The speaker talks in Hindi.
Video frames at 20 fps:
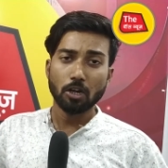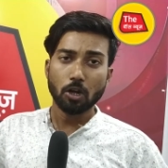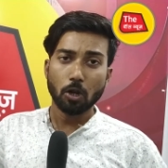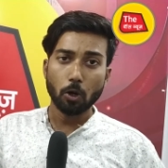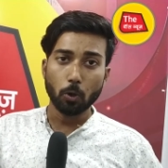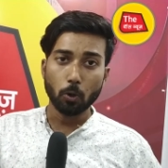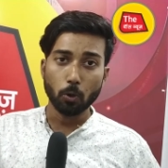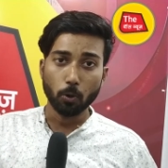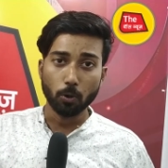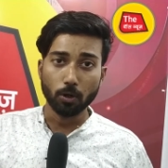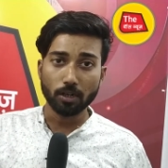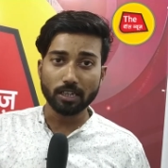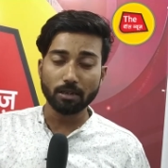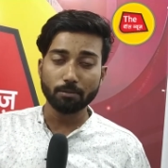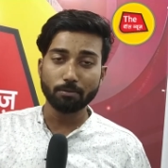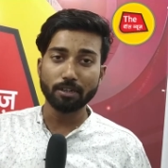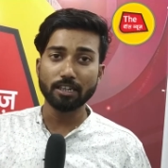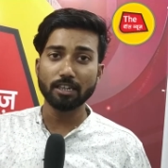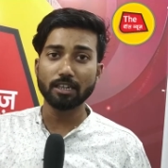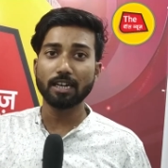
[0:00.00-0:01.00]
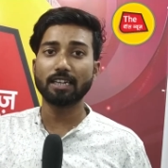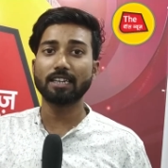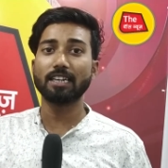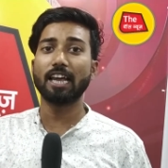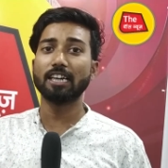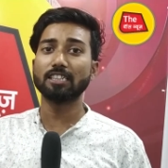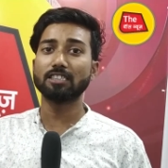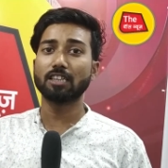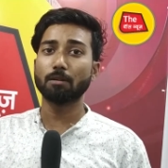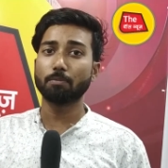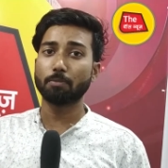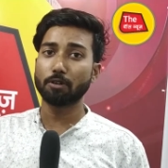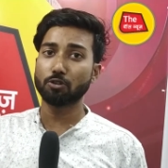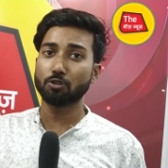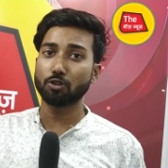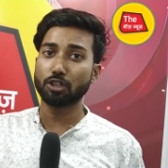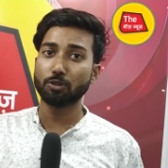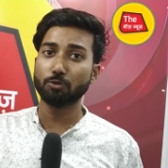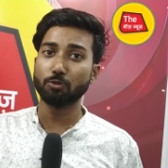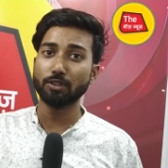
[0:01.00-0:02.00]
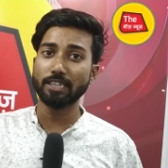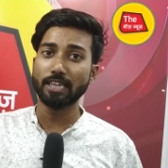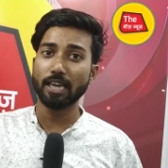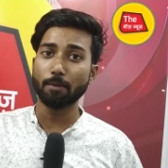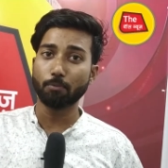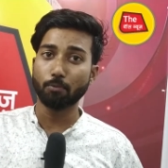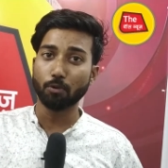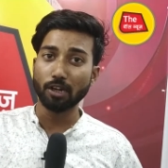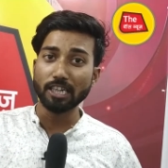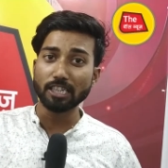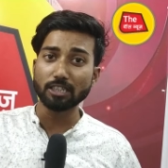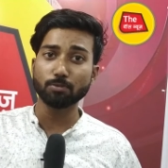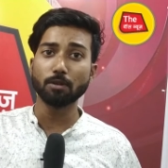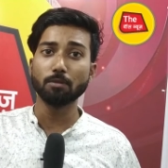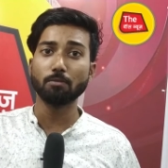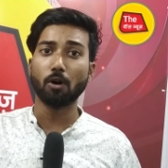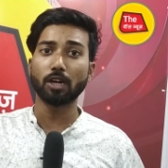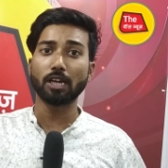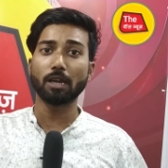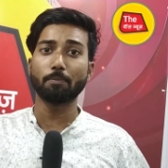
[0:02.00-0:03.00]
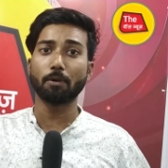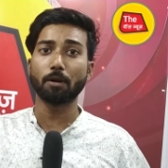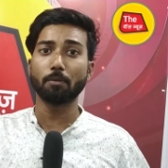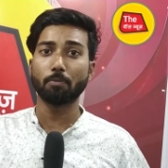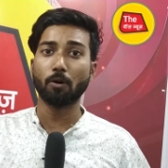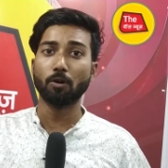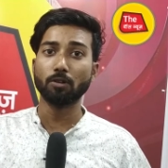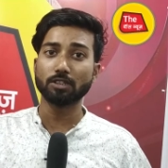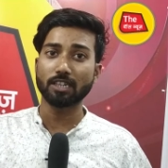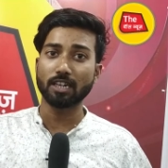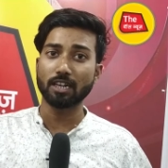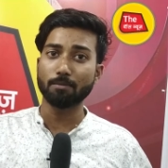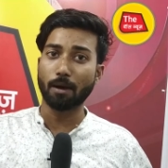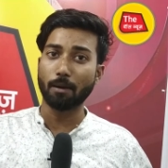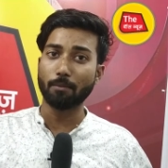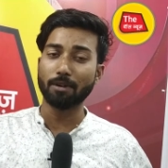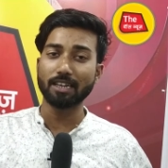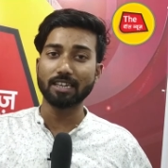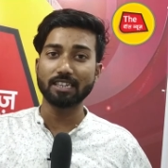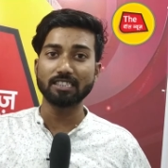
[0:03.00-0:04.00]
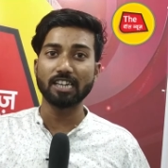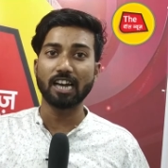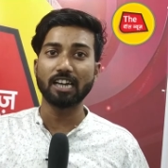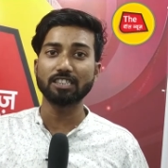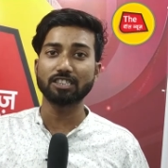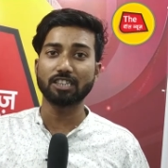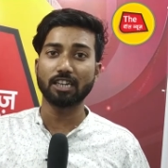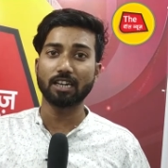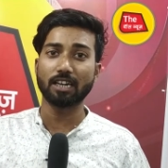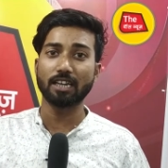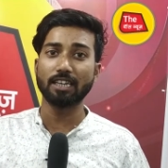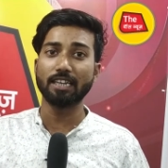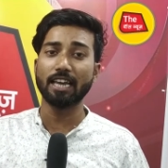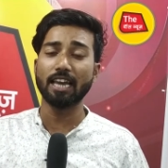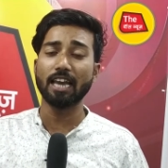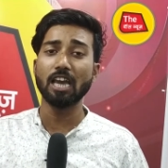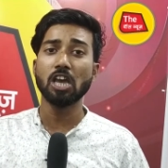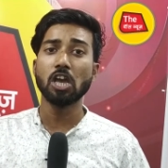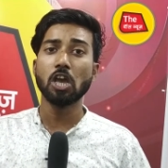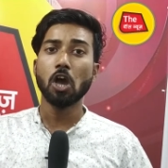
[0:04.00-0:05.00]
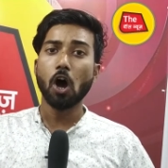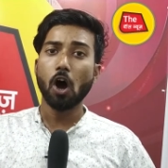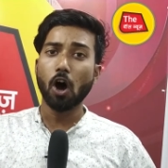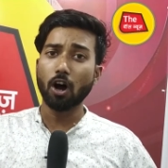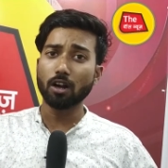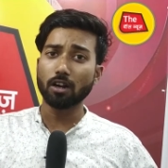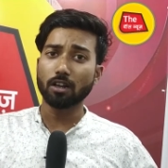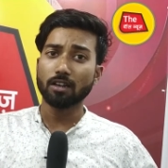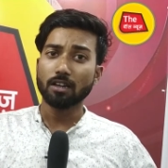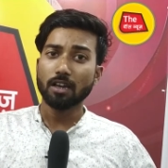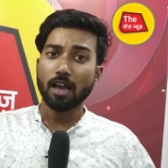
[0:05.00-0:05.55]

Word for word: लोगों की भीड़ घटना स्थल पर जुटी हुई है पुलिस भी मौके पर पहुंचकर मामले की जांच कर रही है और